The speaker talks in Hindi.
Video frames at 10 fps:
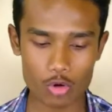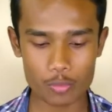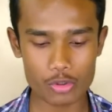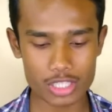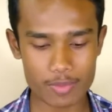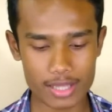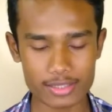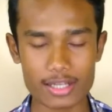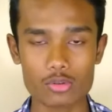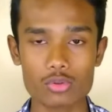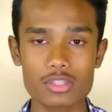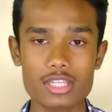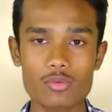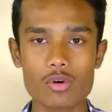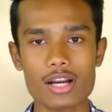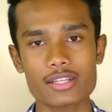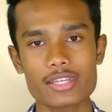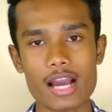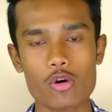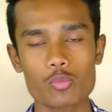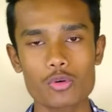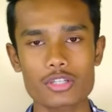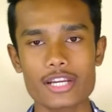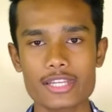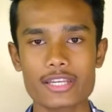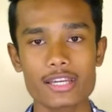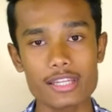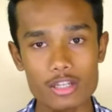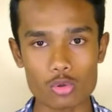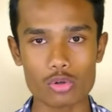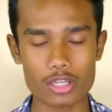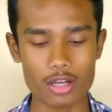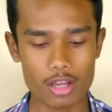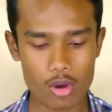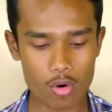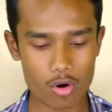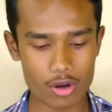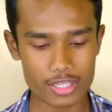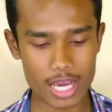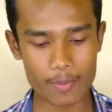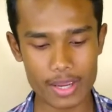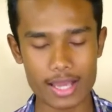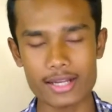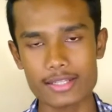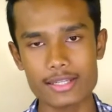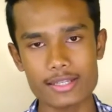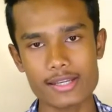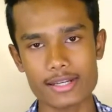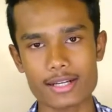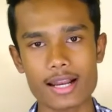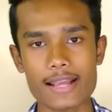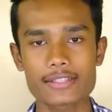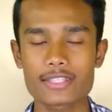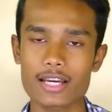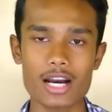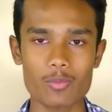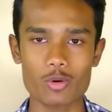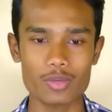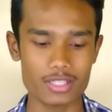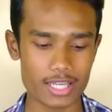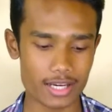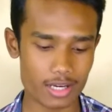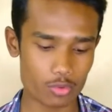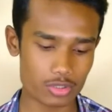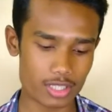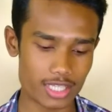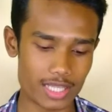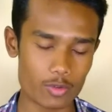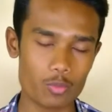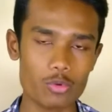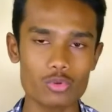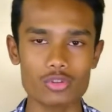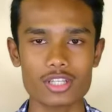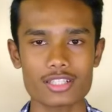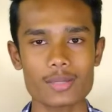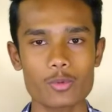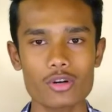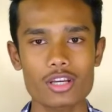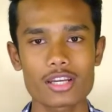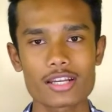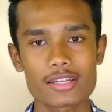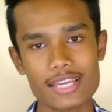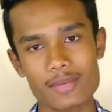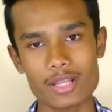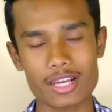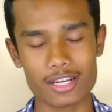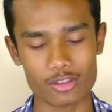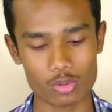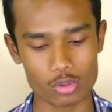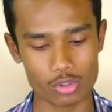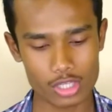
आउटपुट की बात करें तो तीन वाट की आउटपुट रेटिंग है इन टोटल और यहाँ पे एलईडी इंडिकेटर लाइट जी हाँ आपको मिल जाएगा उसके साथ आपको ब्लूटूथ का सपोर्ट नहीं मिलेगा तो